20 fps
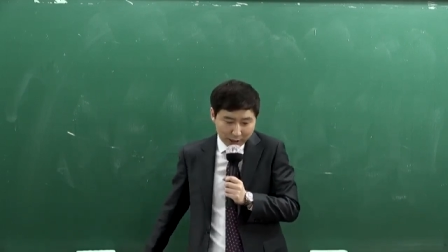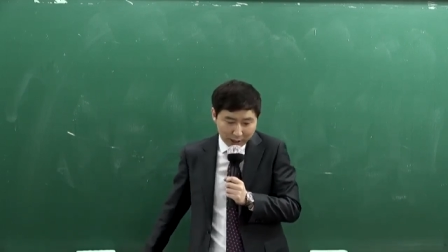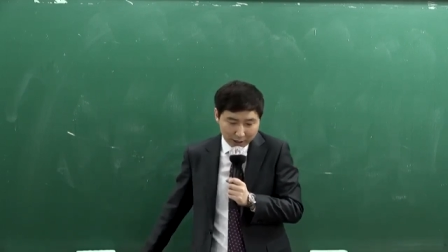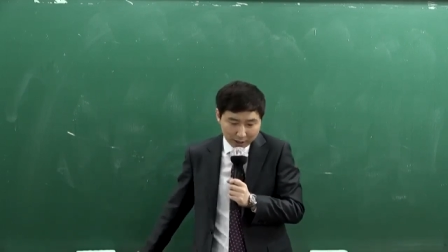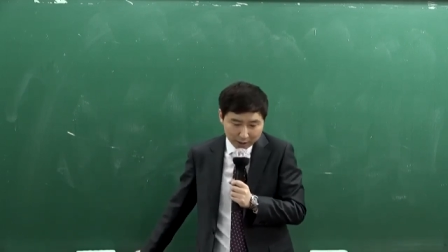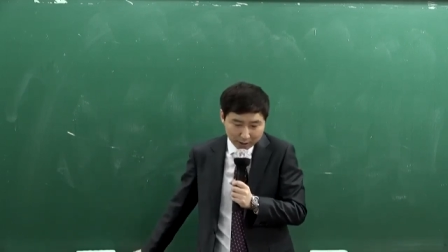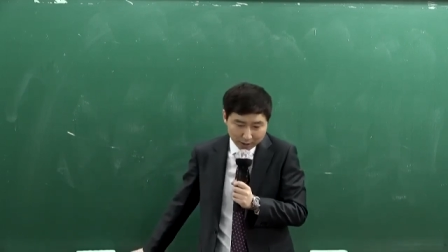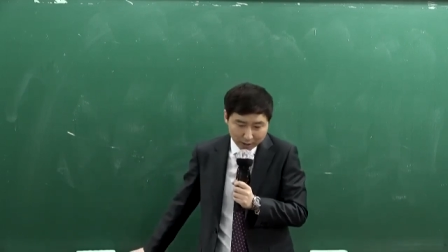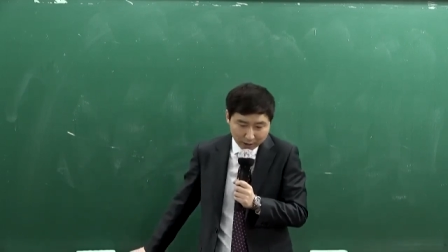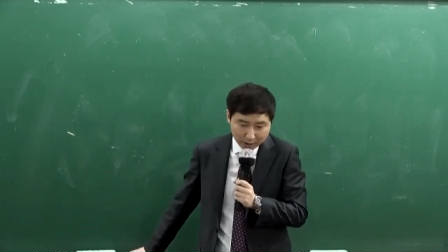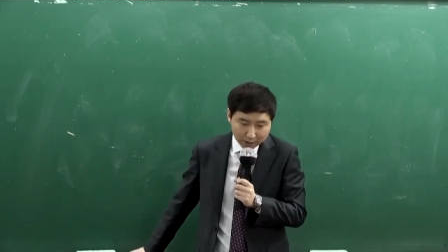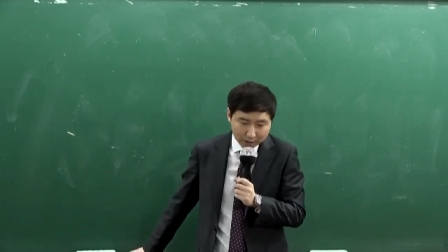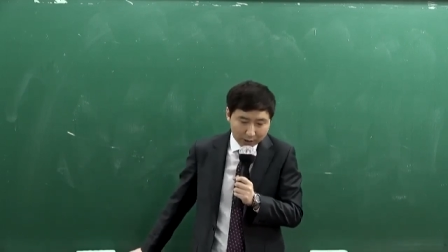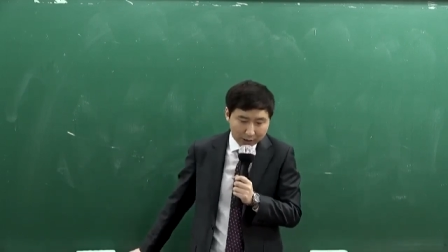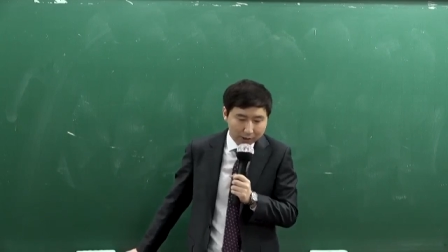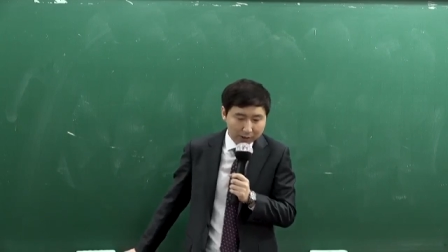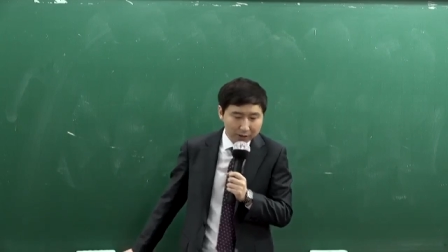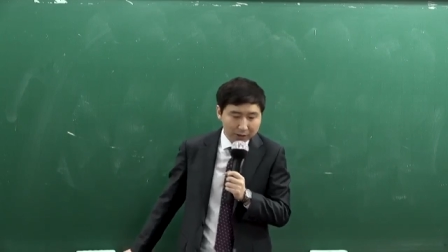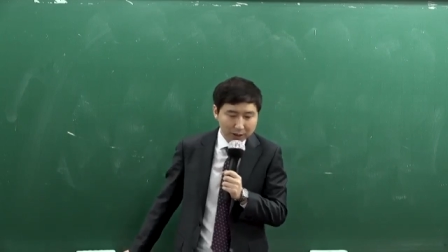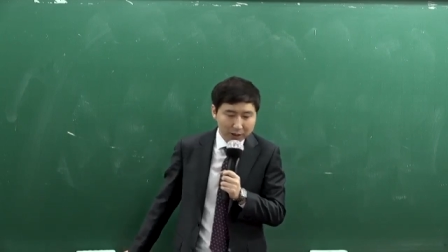A사는
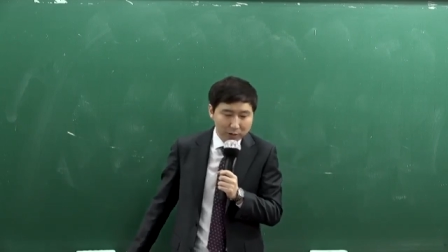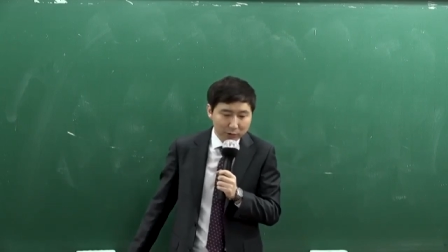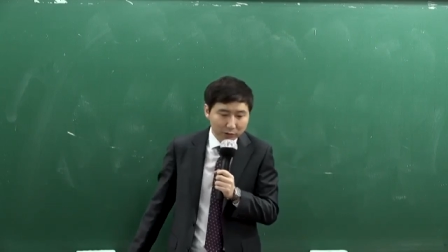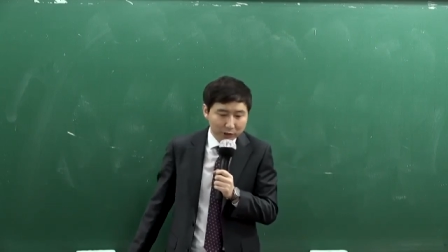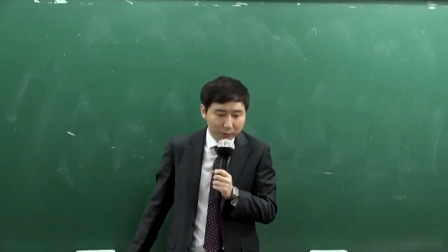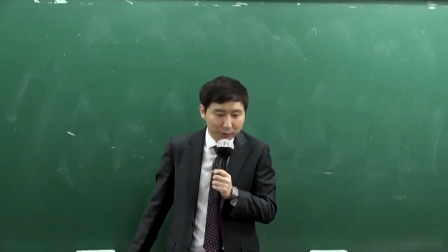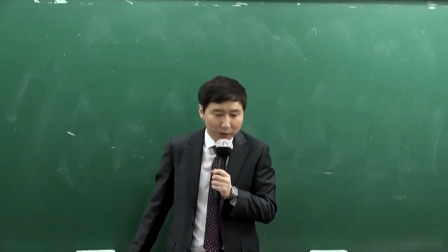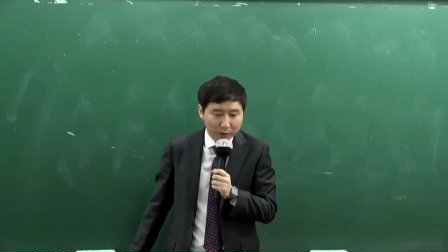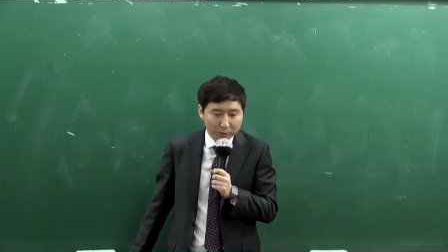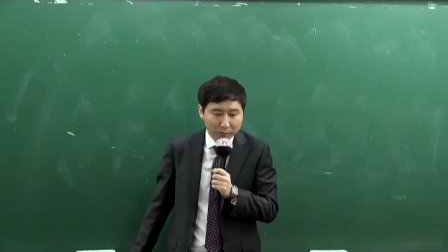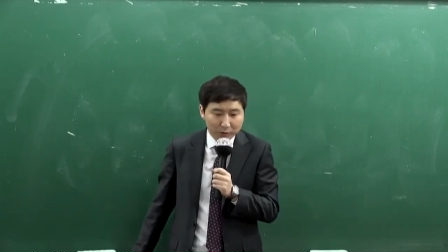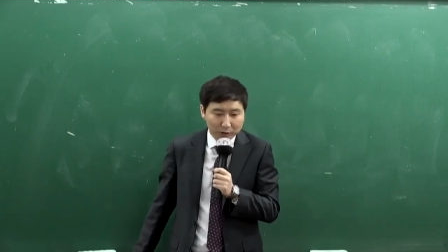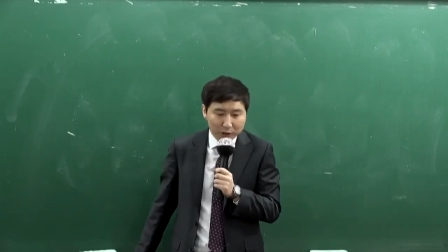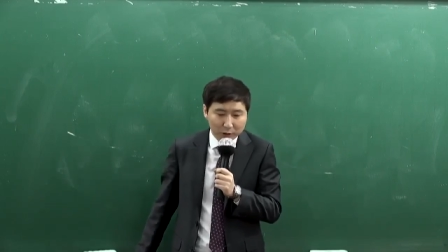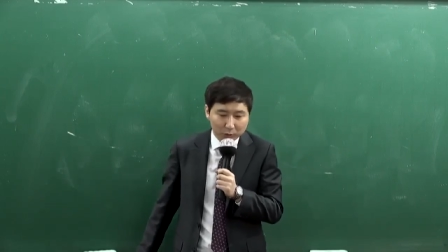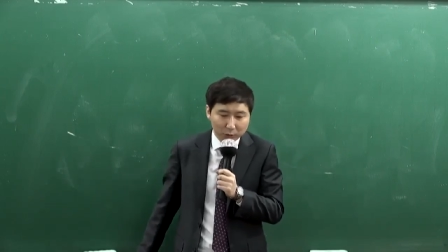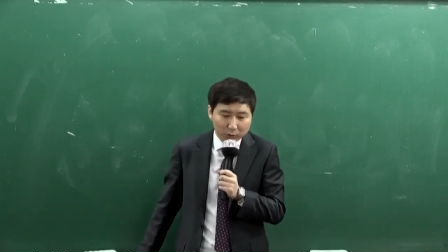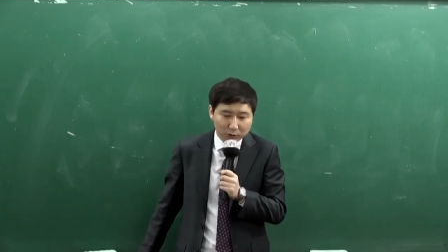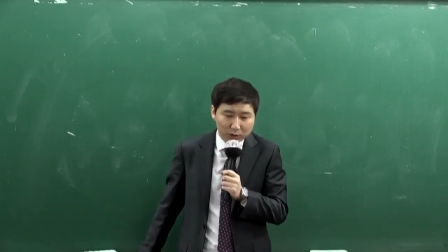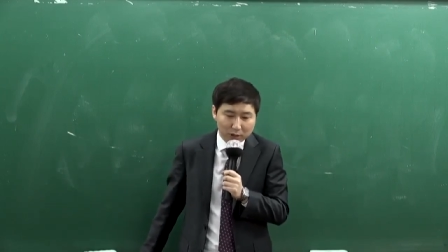상시근로자
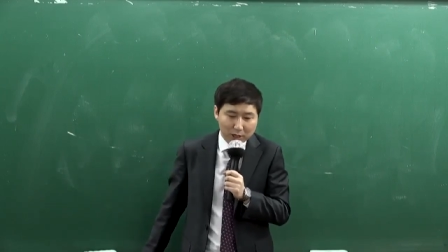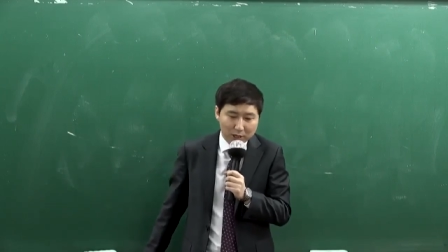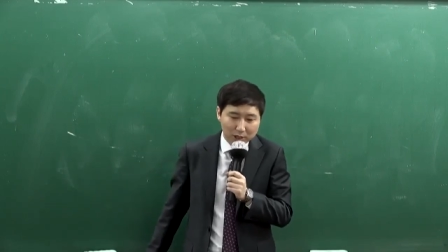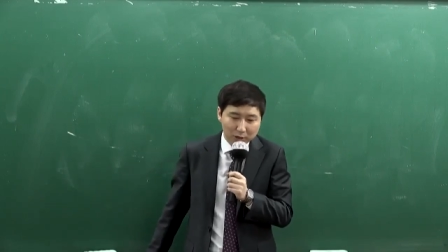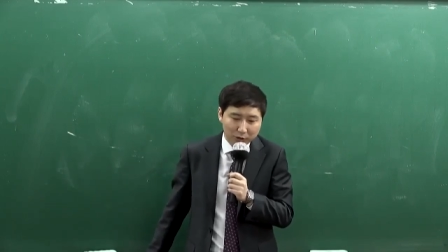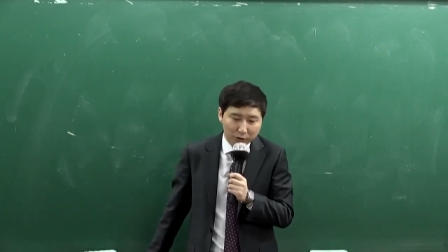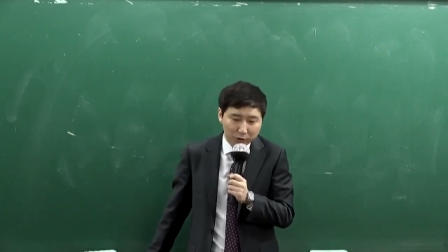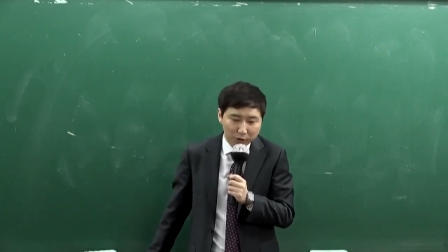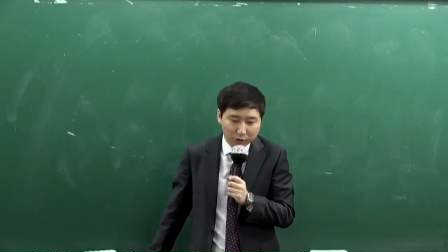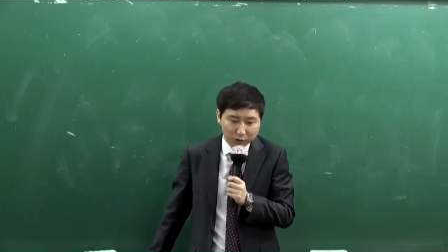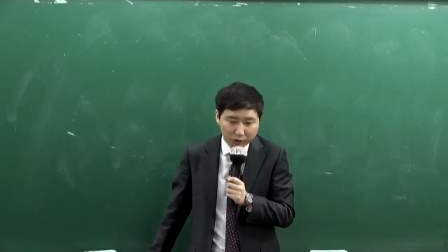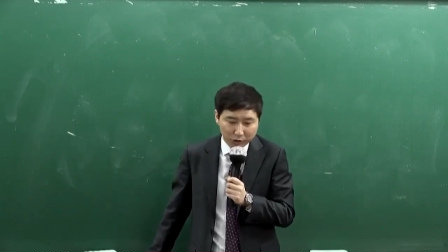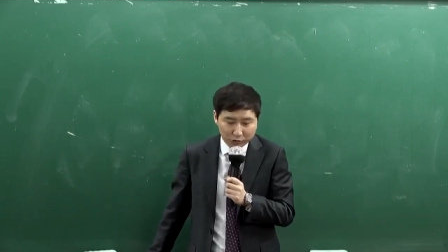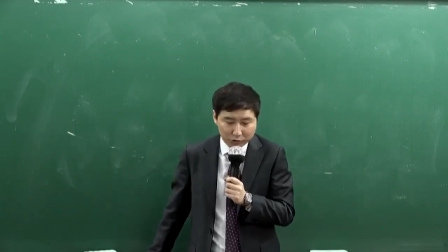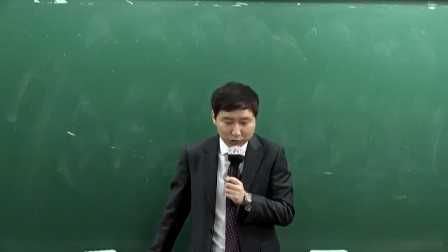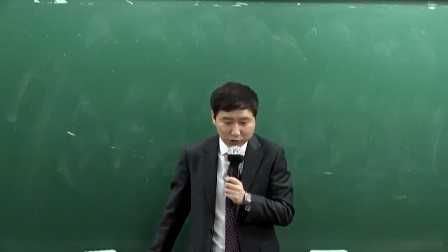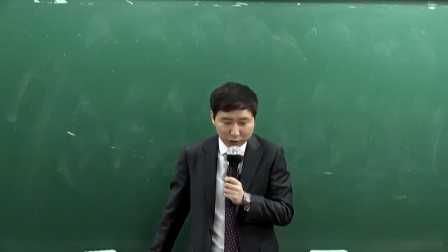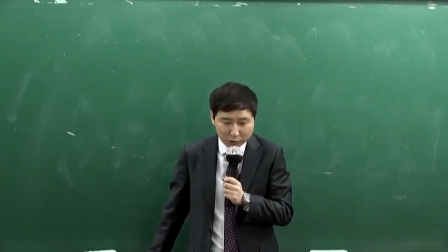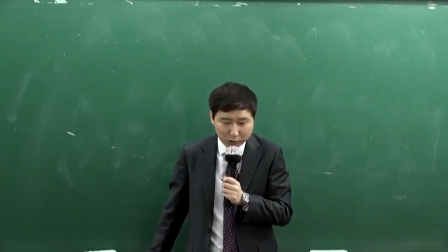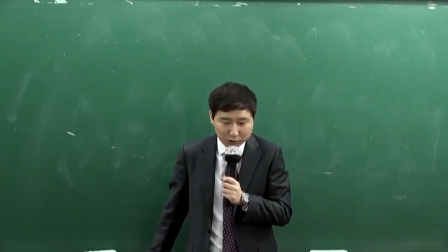100명이 종사하는
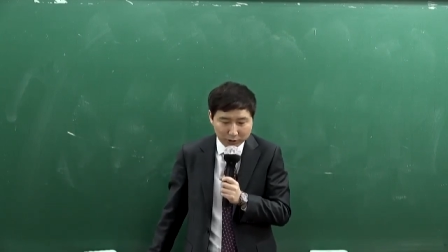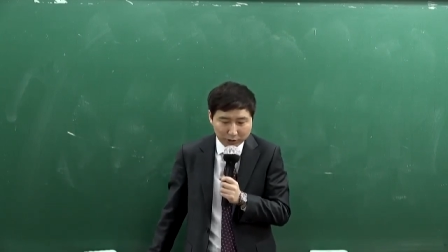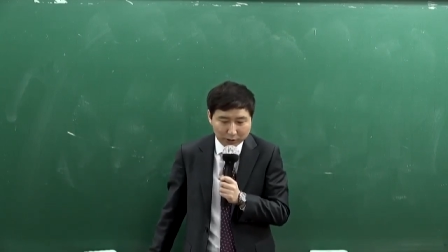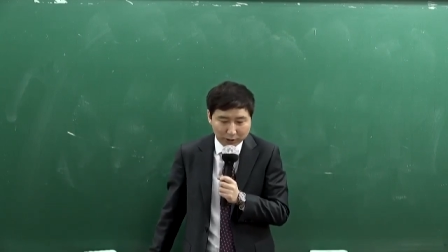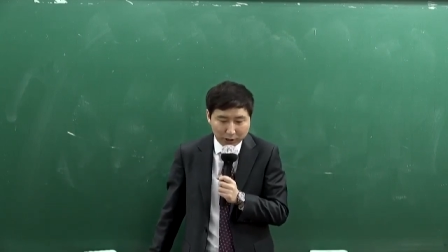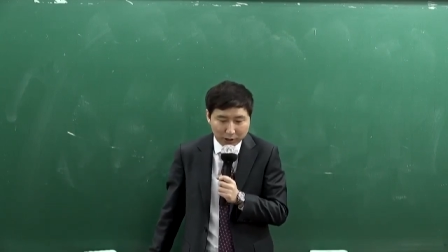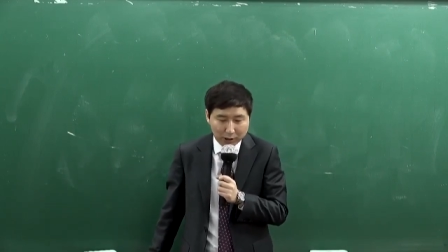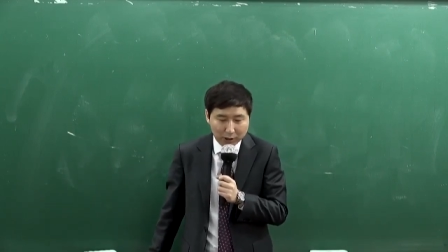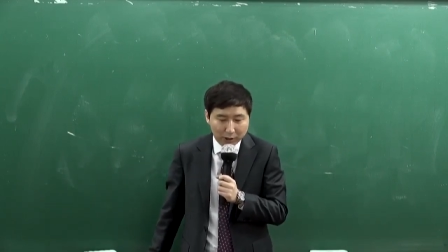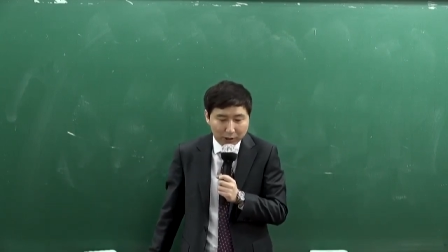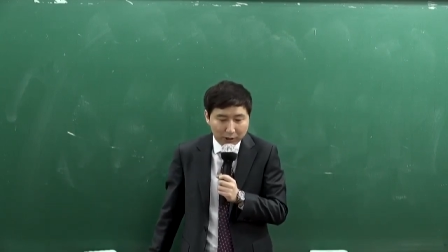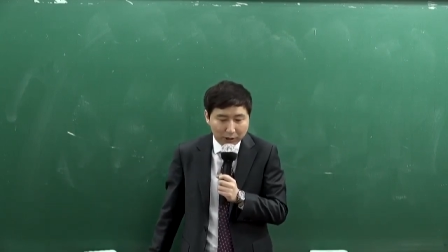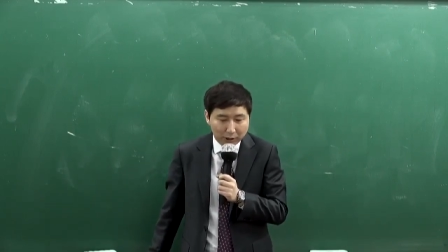전열기구 제조회사다.